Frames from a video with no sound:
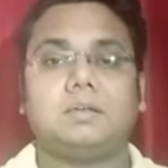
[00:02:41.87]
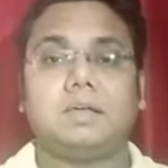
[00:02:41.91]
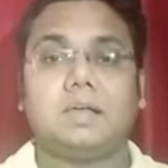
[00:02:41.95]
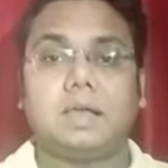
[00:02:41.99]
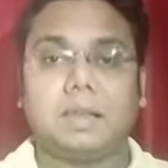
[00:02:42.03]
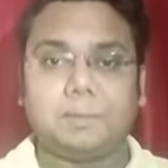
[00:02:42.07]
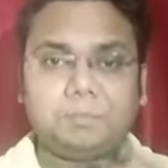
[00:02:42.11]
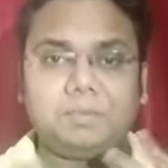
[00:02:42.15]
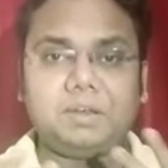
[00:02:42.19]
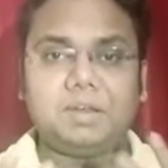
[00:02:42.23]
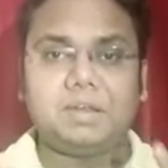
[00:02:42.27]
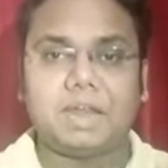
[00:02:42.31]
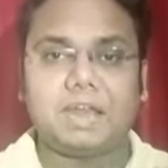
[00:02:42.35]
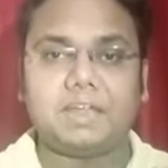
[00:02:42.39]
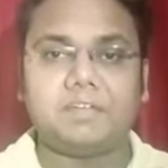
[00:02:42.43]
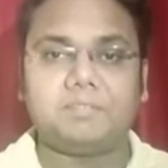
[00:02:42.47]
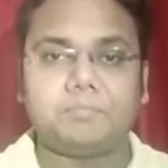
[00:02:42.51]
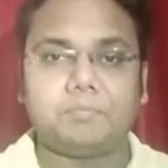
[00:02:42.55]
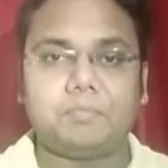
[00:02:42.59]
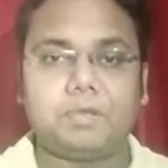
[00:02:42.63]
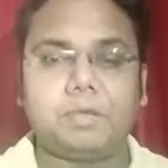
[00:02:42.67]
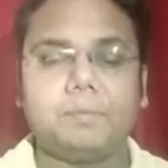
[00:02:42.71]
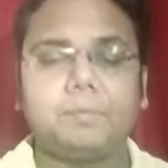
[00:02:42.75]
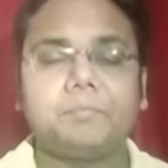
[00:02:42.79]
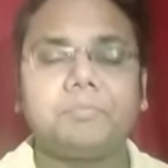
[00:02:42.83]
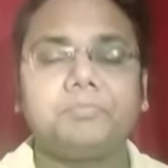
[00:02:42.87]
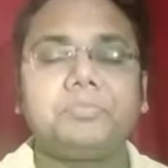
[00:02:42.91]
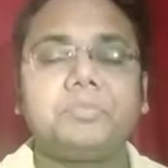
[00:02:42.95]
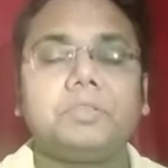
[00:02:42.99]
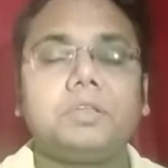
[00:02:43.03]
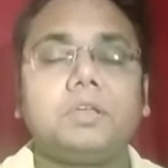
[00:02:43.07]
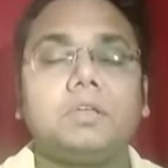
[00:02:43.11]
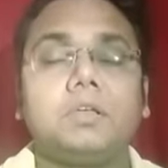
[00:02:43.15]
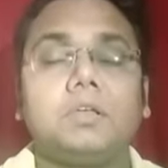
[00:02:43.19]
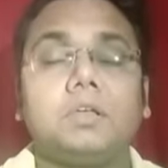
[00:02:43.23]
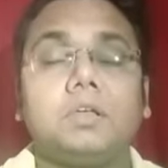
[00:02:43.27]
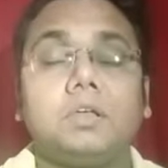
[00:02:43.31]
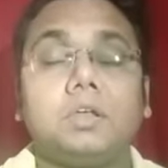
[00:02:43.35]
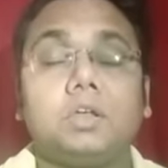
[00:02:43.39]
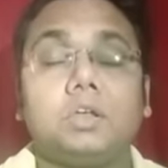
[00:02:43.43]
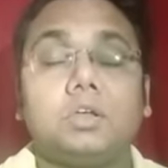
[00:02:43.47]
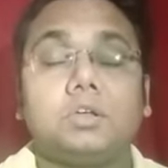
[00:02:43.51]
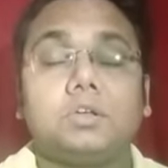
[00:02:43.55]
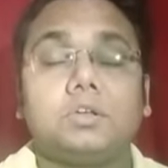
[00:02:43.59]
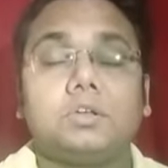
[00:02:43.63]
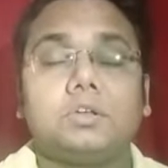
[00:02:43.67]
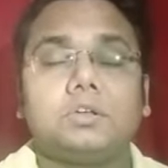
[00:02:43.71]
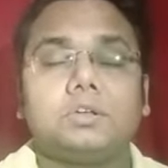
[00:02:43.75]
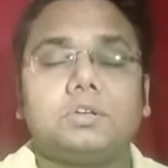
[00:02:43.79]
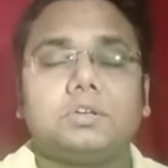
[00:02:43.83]
अपनी लाइफ में
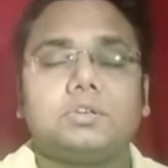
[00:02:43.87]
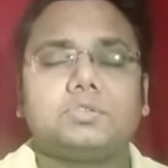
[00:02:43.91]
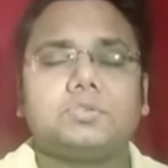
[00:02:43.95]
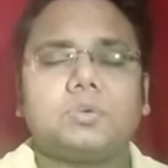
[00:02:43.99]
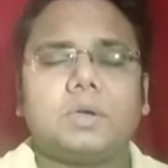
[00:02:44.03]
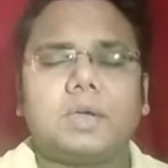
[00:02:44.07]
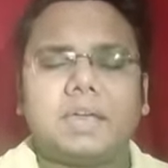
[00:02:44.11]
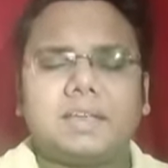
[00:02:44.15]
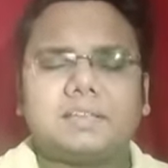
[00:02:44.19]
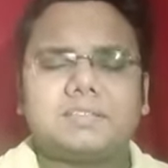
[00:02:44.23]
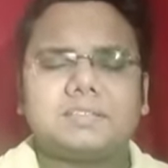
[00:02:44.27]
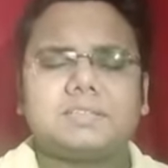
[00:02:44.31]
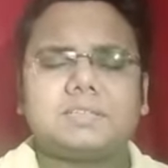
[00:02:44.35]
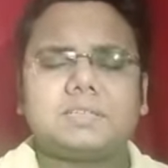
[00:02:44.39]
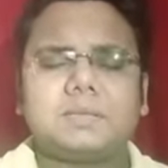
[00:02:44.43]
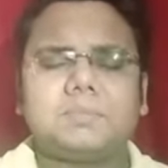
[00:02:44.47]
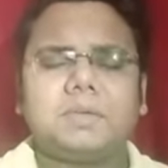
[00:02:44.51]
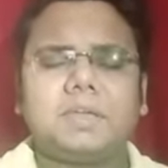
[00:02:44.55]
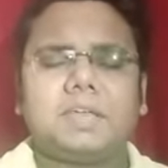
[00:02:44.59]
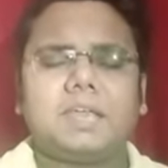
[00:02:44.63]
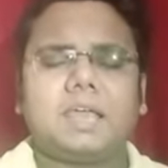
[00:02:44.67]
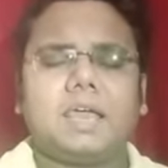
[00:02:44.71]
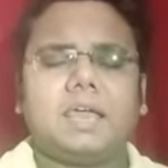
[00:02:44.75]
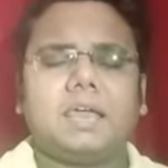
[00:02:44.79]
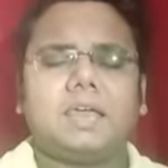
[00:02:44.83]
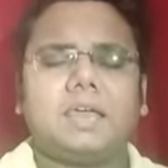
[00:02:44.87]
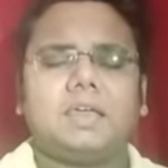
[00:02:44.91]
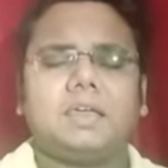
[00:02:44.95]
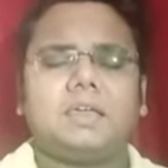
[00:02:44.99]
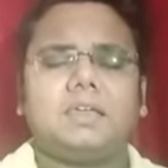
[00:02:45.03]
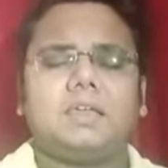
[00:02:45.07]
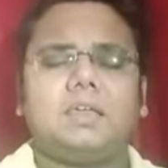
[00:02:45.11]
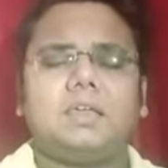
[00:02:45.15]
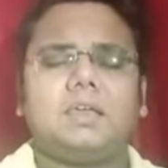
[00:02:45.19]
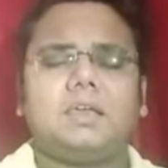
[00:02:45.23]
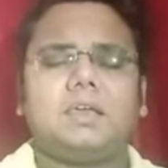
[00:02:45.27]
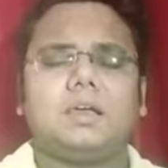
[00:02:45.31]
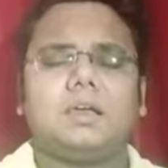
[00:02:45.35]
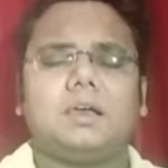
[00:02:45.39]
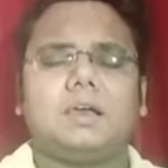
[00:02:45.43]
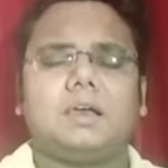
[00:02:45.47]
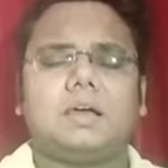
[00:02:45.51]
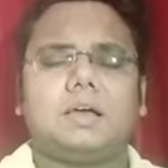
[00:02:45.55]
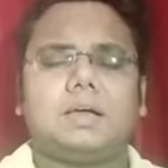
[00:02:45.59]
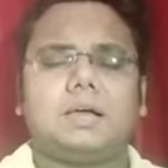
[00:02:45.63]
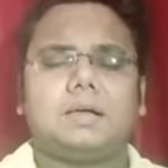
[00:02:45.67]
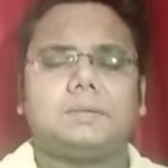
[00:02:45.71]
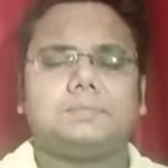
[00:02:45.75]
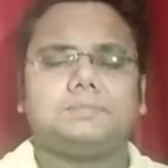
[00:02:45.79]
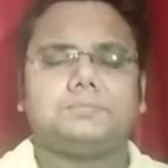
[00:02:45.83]
सो so, ऐसे समय क्या है कि
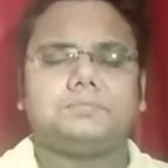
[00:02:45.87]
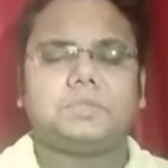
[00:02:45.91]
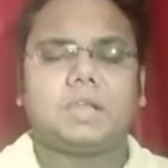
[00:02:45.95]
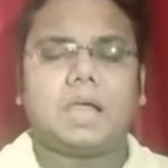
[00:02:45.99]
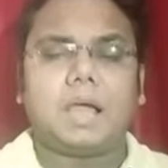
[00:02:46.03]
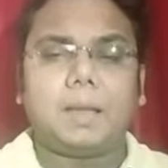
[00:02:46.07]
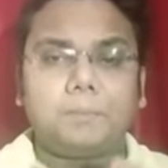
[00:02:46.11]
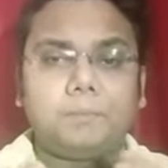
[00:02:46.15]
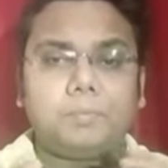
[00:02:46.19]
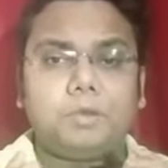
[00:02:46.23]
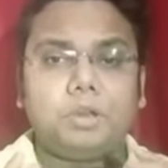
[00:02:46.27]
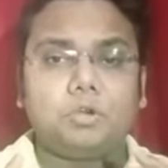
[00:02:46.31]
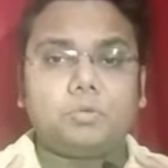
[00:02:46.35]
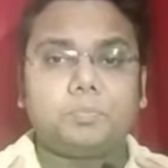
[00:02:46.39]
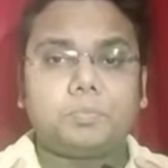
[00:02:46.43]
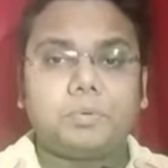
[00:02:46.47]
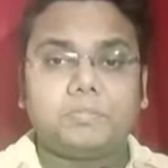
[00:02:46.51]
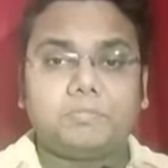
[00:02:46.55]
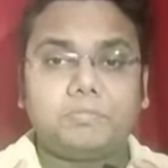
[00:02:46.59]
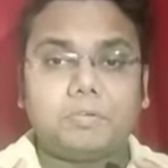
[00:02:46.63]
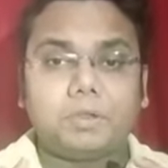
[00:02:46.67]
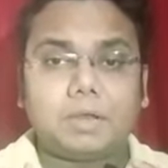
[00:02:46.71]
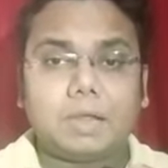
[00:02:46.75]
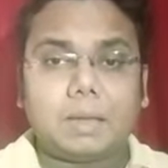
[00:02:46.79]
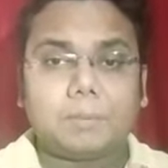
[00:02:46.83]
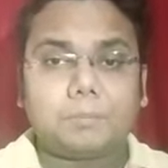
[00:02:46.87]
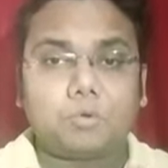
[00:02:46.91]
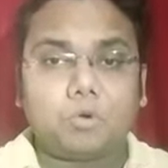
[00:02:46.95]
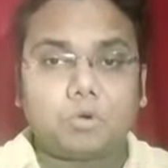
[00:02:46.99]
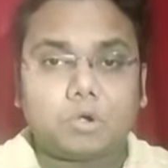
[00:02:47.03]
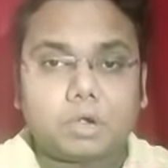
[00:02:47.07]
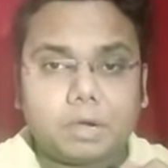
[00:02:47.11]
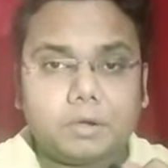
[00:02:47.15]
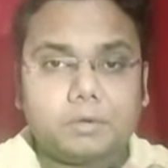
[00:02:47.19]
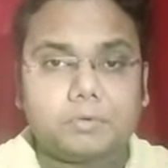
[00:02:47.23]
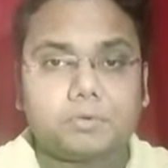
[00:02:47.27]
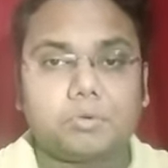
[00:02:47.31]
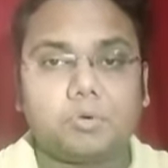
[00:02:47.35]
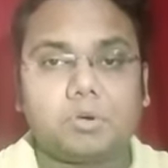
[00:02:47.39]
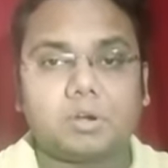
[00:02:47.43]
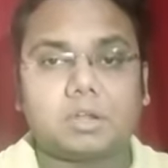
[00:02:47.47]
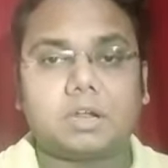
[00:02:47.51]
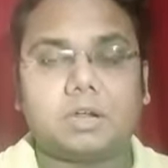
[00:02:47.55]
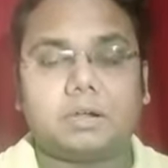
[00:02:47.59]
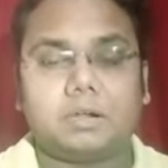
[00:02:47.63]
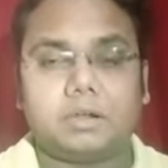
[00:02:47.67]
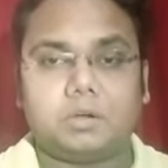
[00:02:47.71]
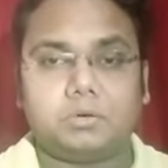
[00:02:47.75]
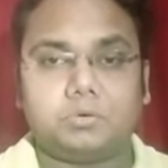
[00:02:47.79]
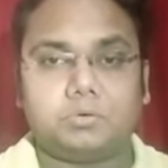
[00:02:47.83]
अपने ऊपर फिर आपको कंट्रोल
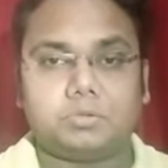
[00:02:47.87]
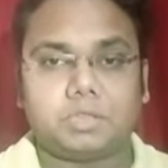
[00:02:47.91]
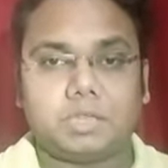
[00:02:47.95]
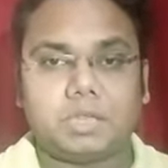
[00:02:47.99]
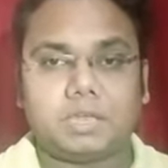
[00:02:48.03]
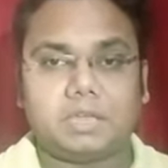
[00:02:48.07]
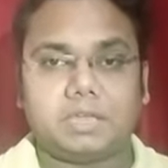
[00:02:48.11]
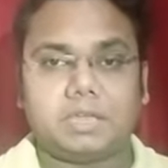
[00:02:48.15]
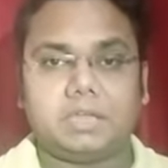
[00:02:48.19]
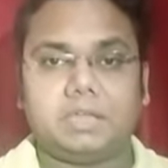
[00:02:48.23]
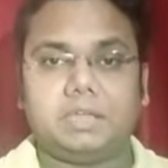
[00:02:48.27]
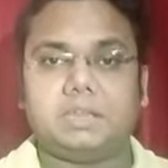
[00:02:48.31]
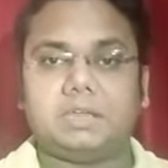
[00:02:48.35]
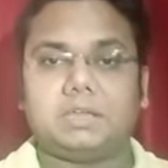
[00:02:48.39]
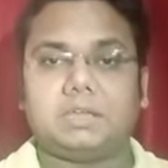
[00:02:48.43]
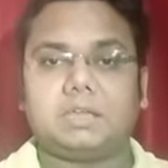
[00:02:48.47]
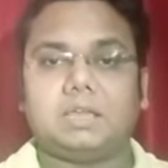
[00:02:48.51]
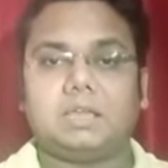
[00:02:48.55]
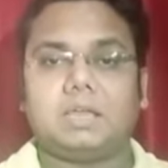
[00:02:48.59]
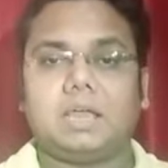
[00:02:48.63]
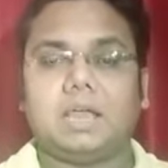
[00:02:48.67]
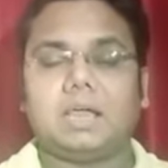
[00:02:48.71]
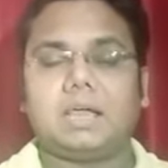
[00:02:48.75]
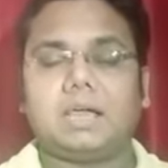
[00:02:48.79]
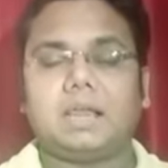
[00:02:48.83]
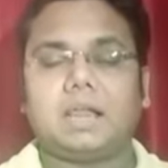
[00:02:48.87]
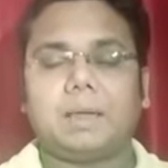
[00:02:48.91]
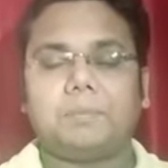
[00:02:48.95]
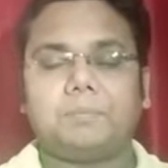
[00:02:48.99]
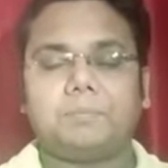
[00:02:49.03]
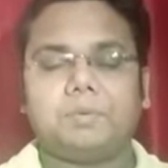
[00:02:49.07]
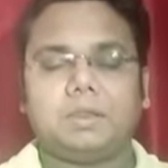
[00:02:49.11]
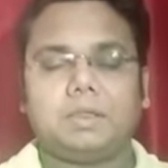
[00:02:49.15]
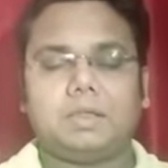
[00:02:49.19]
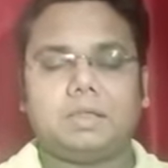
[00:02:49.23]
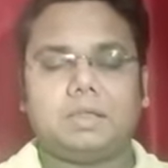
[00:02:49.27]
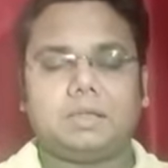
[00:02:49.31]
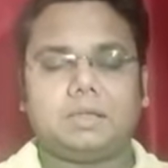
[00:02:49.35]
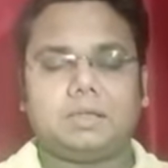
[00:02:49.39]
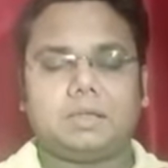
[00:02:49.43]
करना होता है कहीं ना कहीं अगर आपने